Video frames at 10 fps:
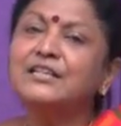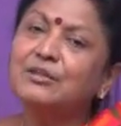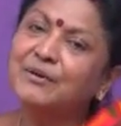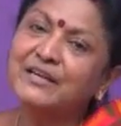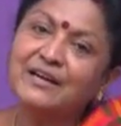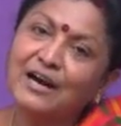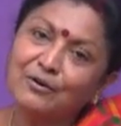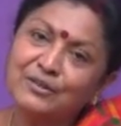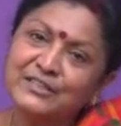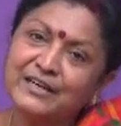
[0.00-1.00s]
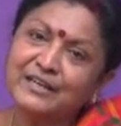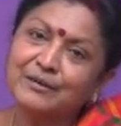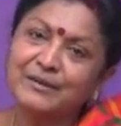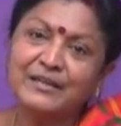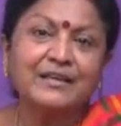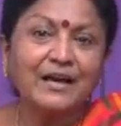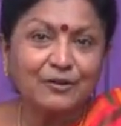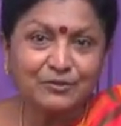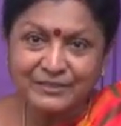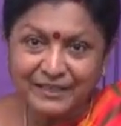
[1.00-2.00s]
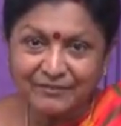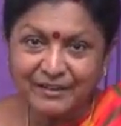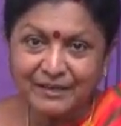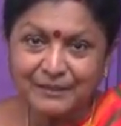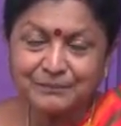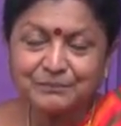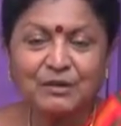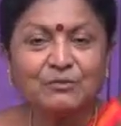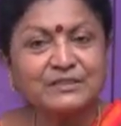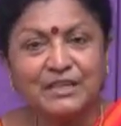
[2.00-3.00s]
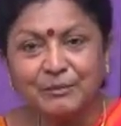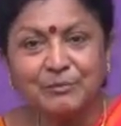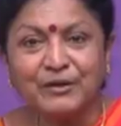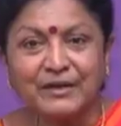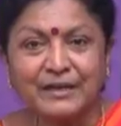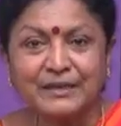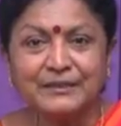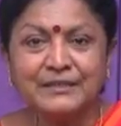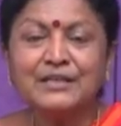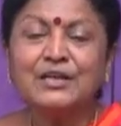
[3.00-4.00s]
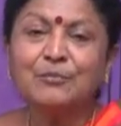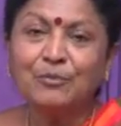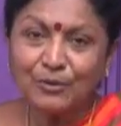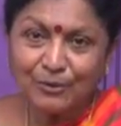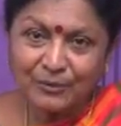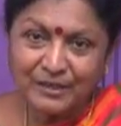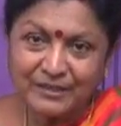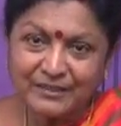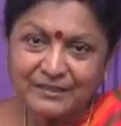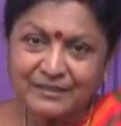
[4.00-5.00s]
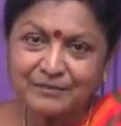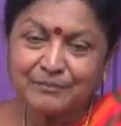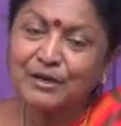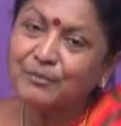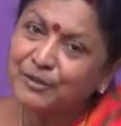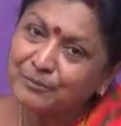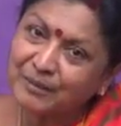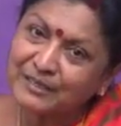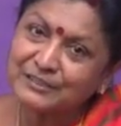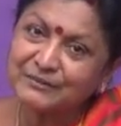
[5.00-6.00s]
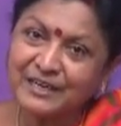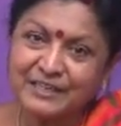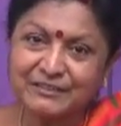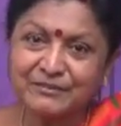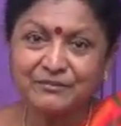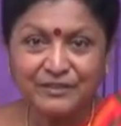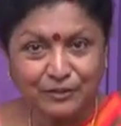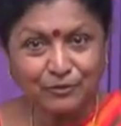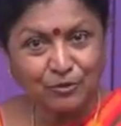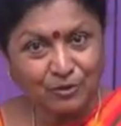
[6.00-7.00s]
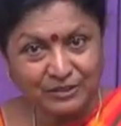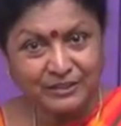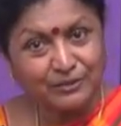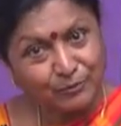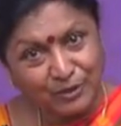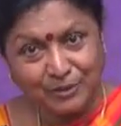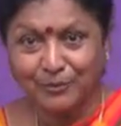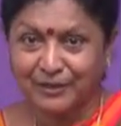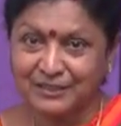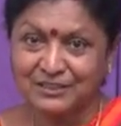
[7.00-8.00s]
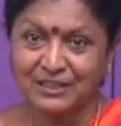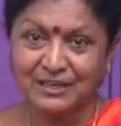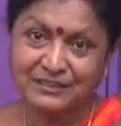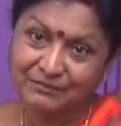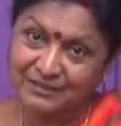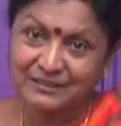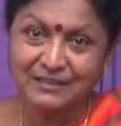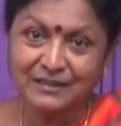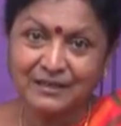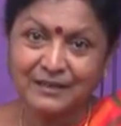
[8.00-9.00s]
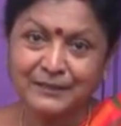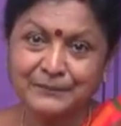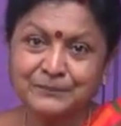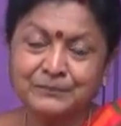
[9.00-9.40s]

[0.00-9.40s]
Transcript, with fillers: இந்த பையன் காலொடைஞ்சு கிடக்கிற பையன் யாருக்கும் தேவையில்லை அவங்க திரும்பி போயிடுறாங்க போன உடனே மறுபடியும் பக்கத்து வீடு அடுத்த வீடு வீட்டுக்கு ஒரு குழந்தை கூட்டிகிட்டு போயாச்சு எல்லாம் அந்த வருத்தத்தில் இருக்காங்க